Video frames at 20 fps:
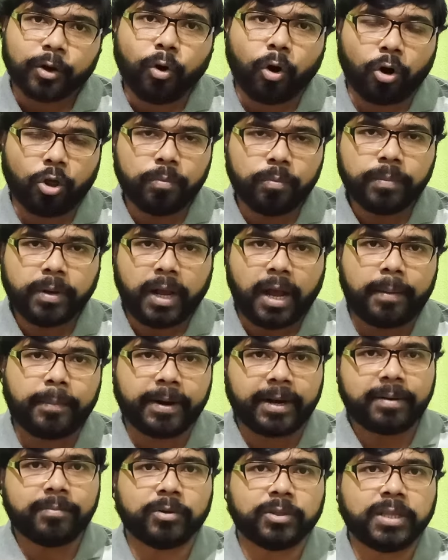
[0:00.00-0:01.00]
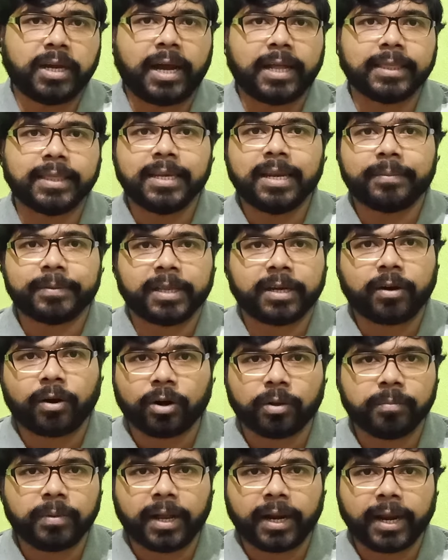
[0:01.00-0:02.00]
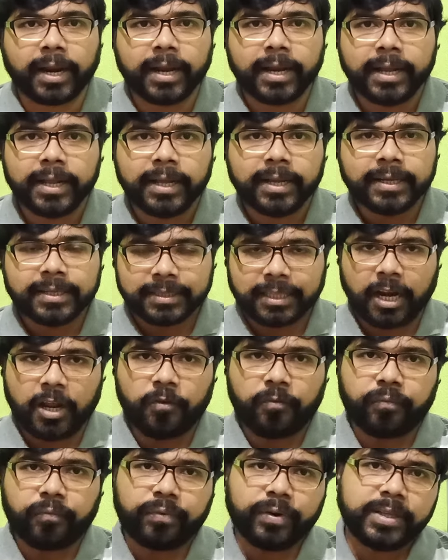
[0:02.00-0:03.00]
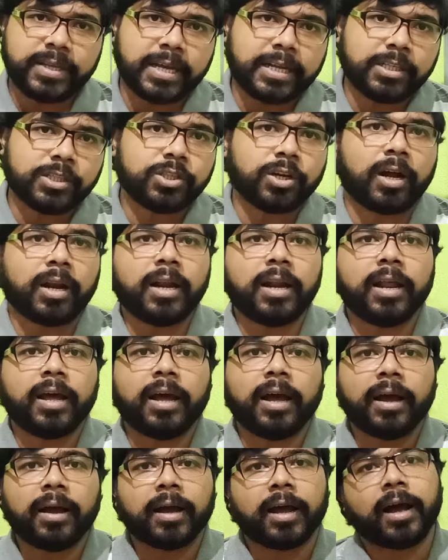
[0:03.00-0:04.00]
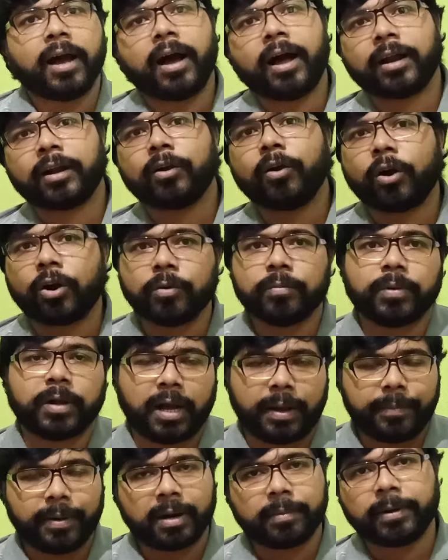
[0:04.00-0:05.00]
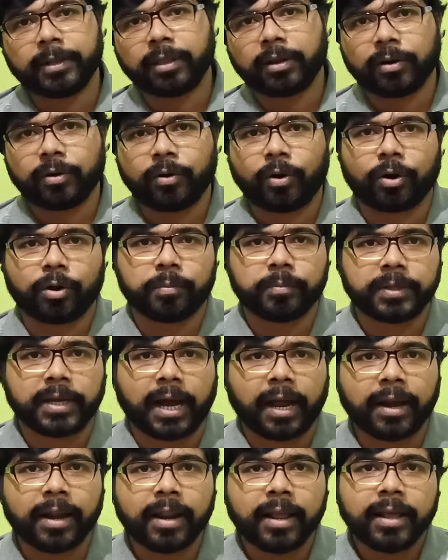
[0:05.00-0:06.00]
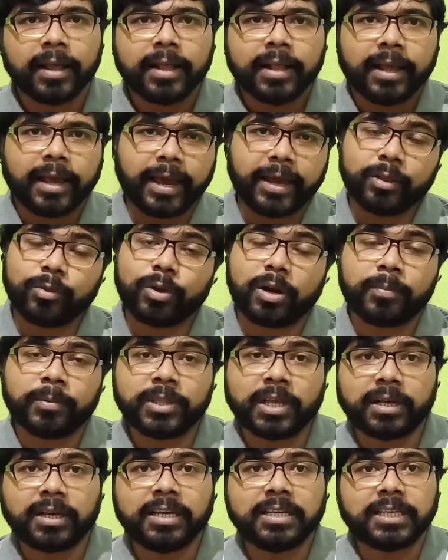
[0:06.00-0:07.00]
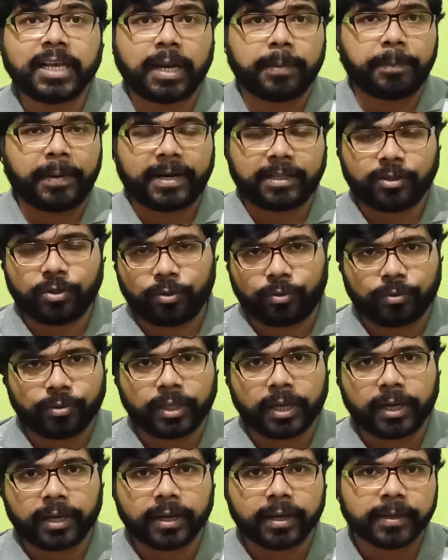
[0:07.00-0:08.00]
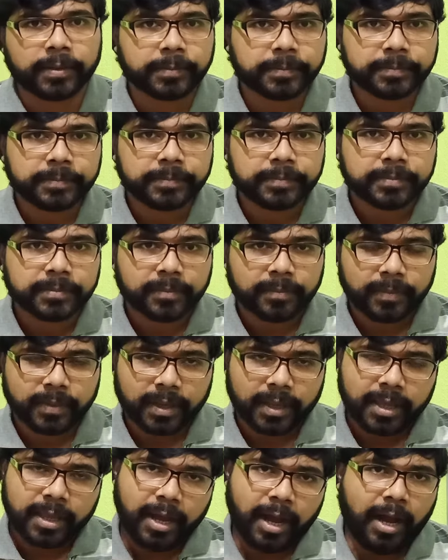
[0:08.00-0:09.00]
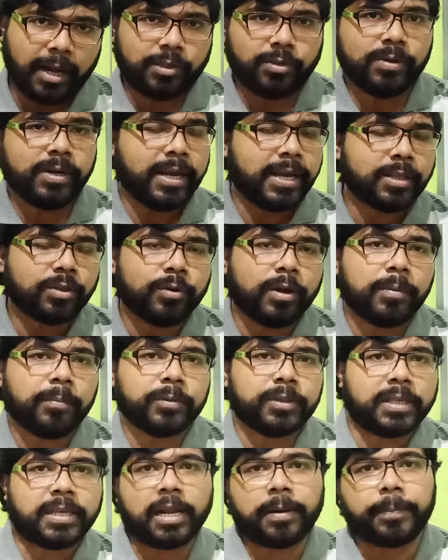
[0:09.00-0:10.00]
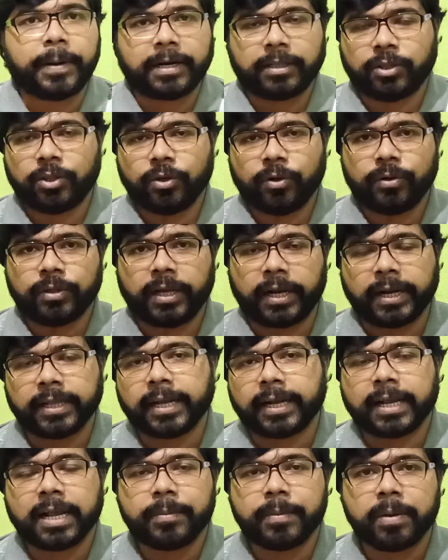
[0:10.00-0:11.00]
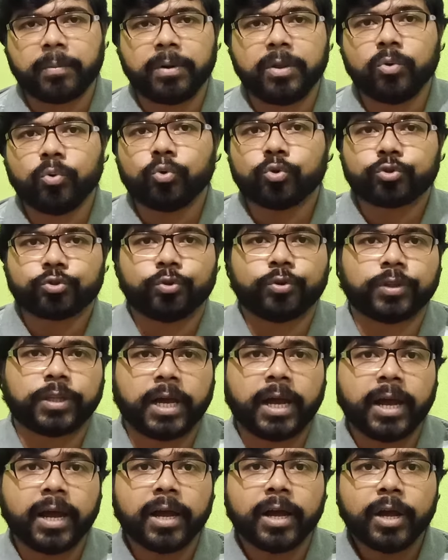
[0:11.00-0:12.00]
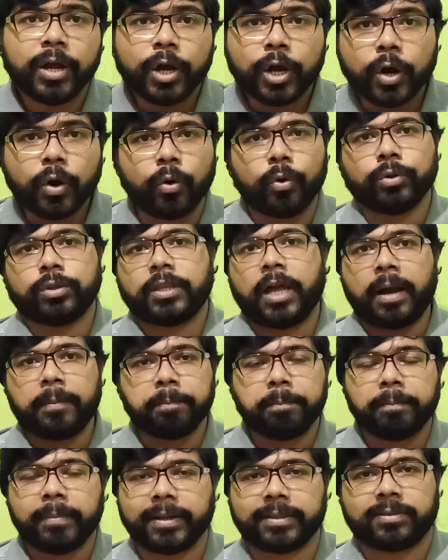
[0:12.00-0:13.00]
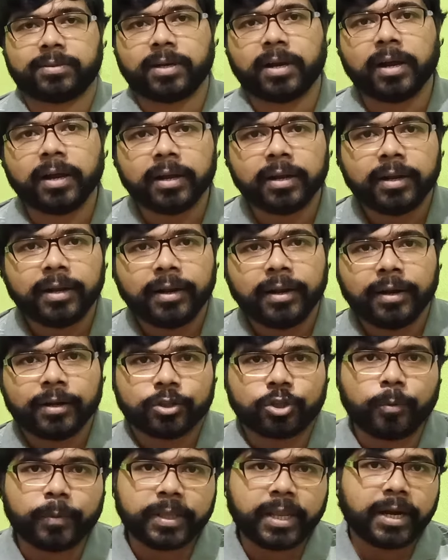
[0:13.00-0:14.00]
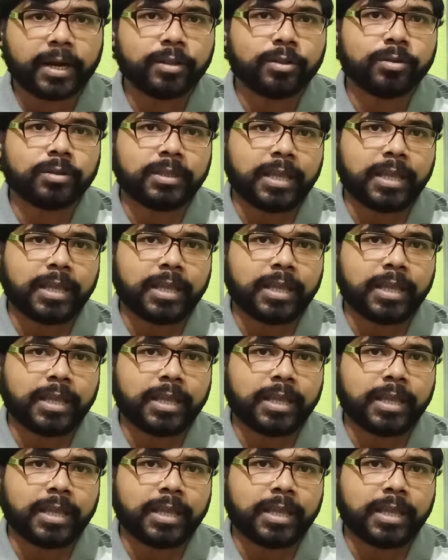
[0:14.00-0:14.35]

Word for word: গরম খাবারের মধ্যে হাত দিলে আমাদের গরম লাগে তো এই ফ্রিজের জল আর গরম খাবার বা ধরো গরম ডাল এই দুয়ের মধ্যে কিসের পার্থক্য থাকে আসলে এই দুয়ের মধ্যে যার পার্থক্য থাকে তাকে আমরা বলি উষ্ণতা ও তাপমাত্রা তোমাদের কিন্তু